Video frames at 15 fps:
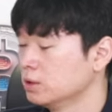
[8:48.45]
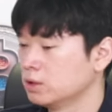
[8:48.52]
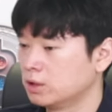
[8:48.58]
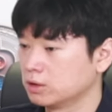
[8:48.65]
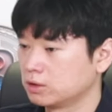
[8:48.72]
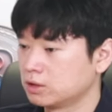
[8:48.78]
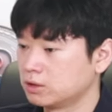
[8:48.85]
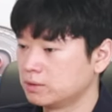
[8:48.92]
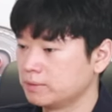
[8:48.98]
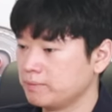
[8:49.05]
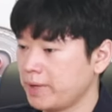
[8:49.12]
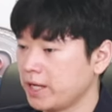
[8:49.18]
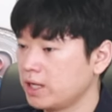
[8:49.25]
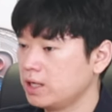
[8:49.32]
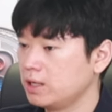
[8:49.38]
어떤
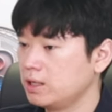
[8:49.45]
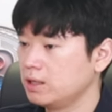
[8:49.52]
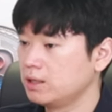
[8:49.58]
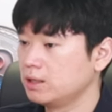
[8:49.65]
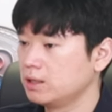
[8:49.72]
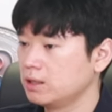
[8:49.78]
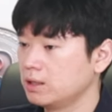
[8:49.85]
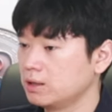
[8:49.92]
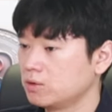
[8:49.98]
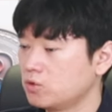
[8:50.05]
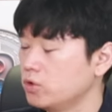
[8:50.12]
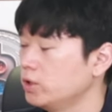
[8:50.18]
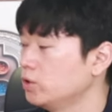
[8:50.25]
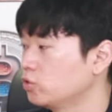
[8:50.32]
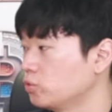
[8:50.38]
매개의
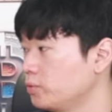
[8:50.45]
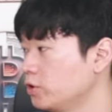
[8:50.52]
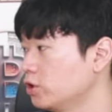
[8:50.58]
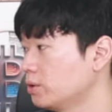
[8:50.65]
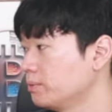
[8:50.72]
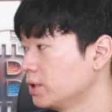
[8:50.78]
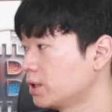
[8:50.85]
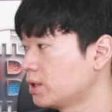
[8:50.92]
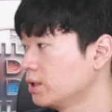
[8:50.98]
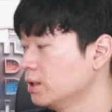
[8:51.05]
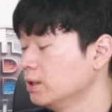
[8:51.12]
코인이 또 필요합니다.